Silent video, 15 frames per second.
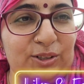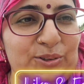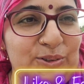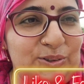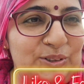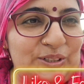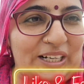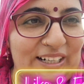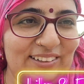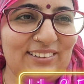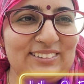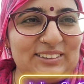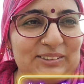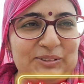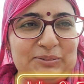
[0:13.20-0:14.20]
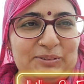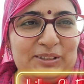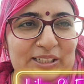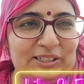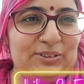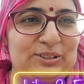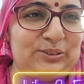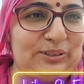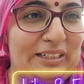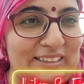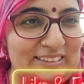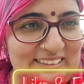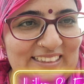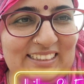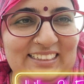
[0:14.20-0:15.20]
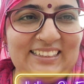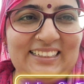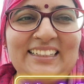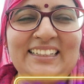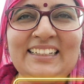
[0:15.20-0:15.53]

खाटो खाटो समझ में ना आवे तो लासी